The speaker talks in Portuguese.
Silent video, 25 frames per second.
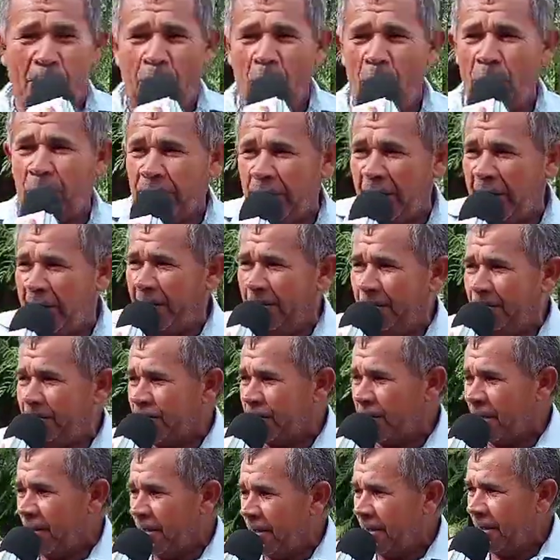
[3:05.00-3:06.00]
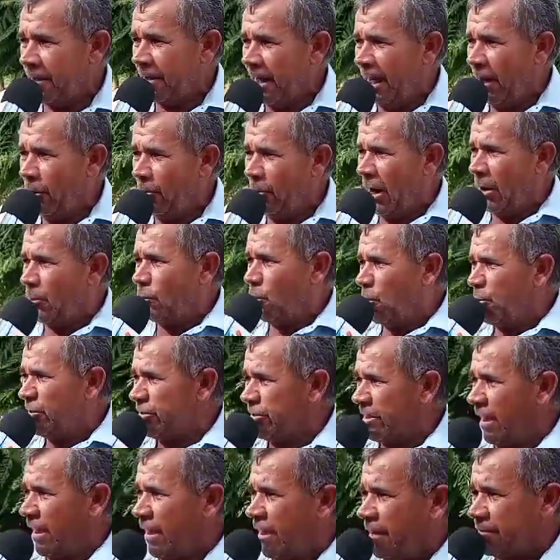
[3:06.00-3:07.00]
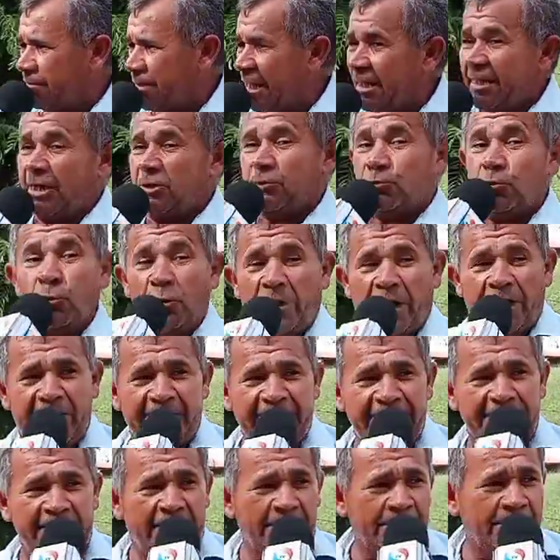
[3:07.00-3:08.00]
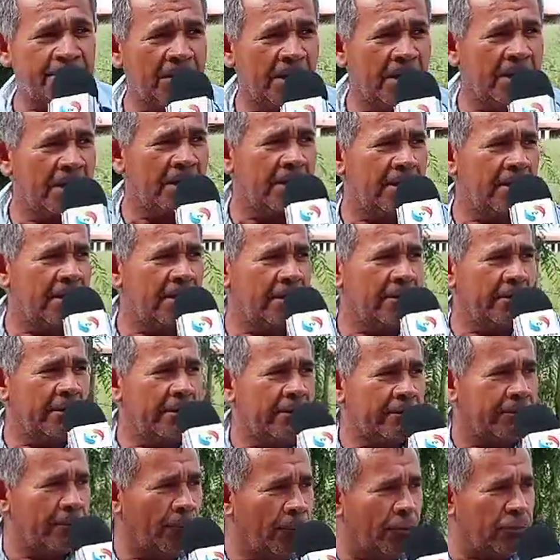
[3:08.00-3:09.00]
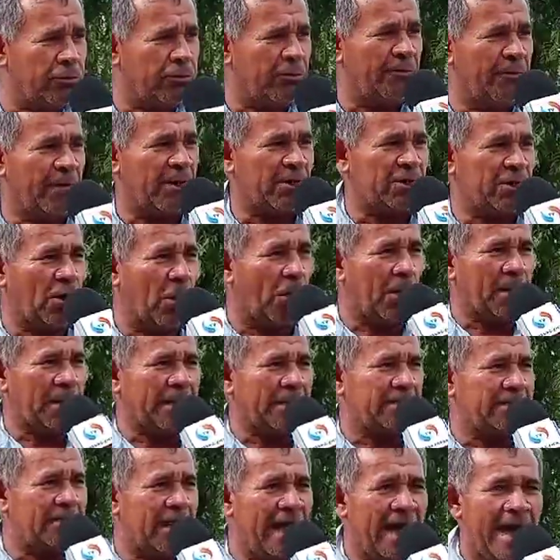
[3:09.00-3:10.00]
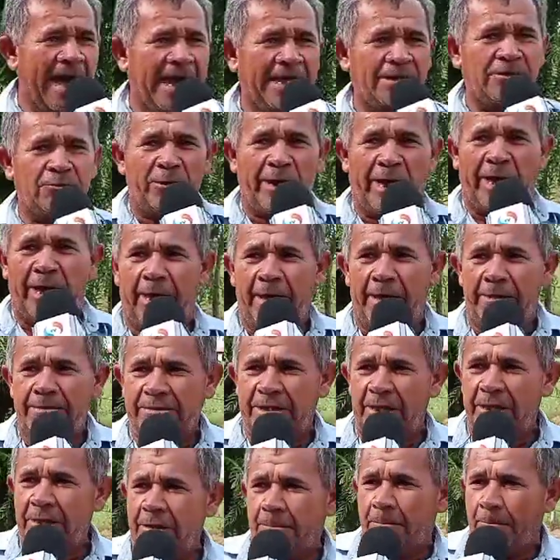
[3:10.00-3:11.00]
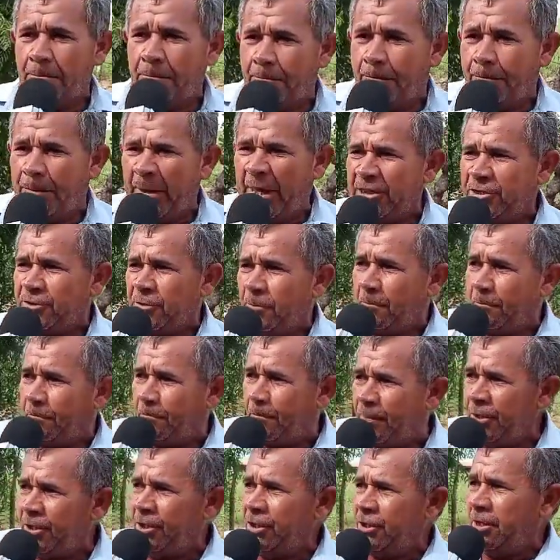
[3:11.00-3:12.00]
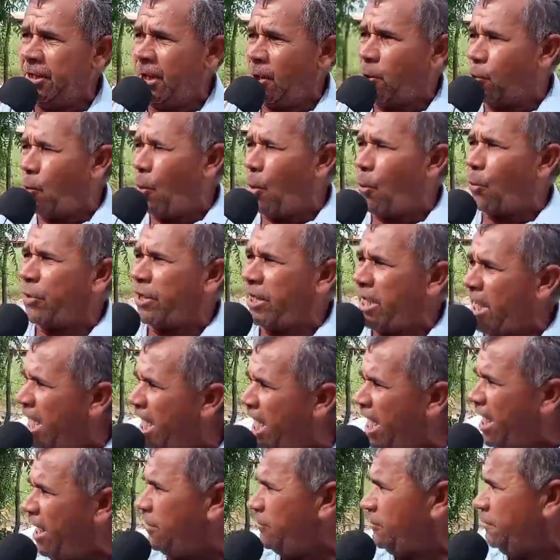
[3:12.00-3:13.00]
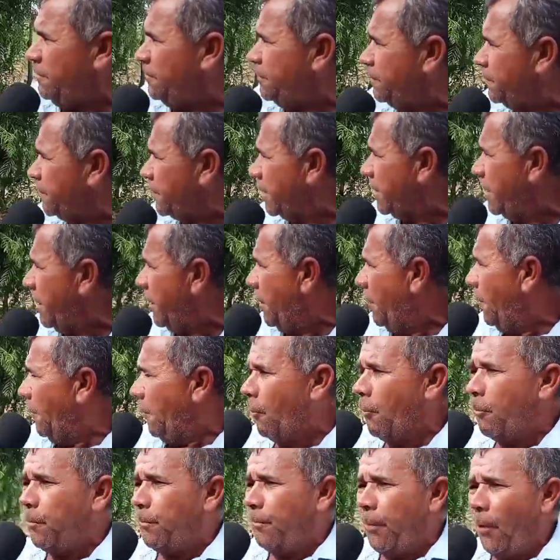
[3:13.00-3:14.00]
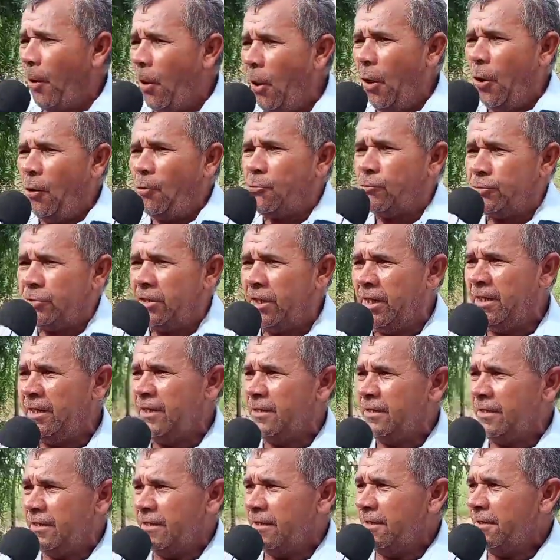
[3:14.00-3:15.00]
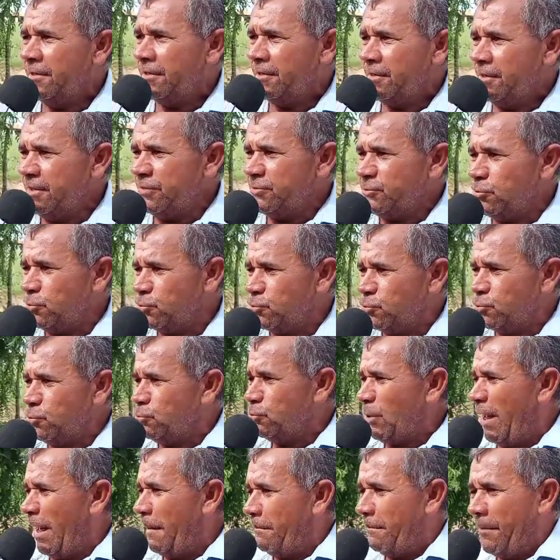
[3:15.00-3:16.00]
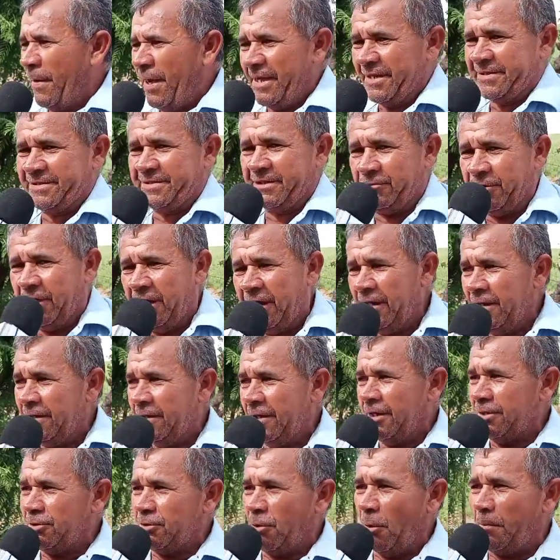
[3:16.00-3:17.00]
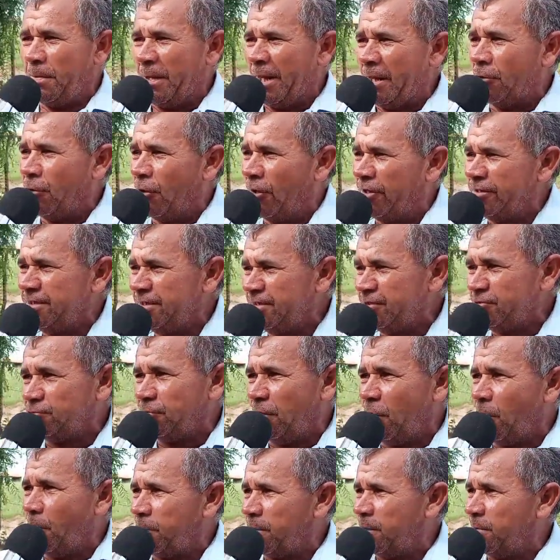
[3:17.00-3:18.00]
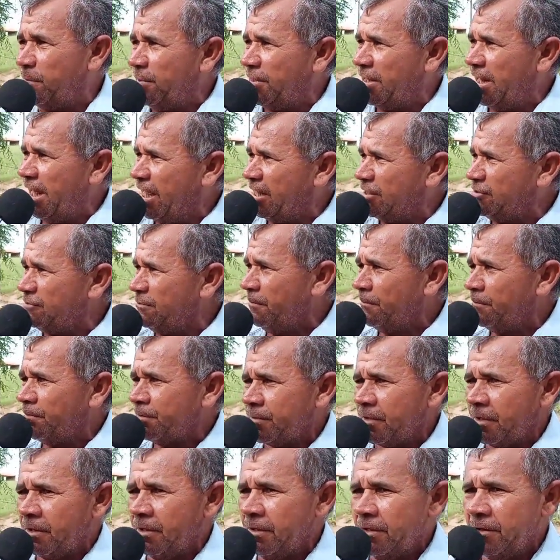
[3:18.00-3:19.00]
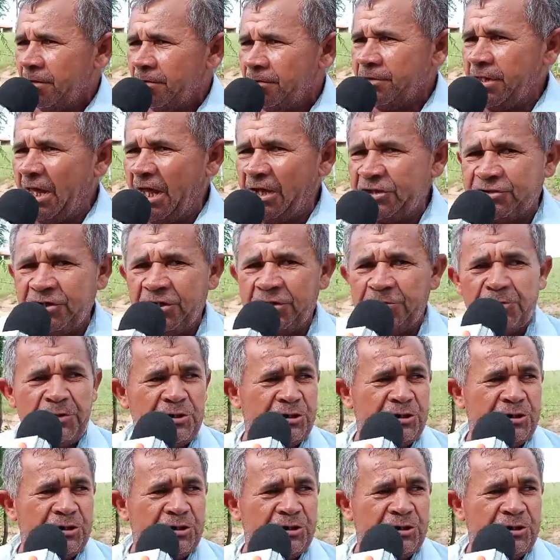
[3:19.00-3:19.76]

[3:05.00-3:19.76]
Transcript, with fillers: porque é uma coisa da natureza, muito feijão plantado, é, tem pé de pinha, coqueiro, o porco, né? Isso tudo é benção, né? Então para nós isso é um privilégio de a gente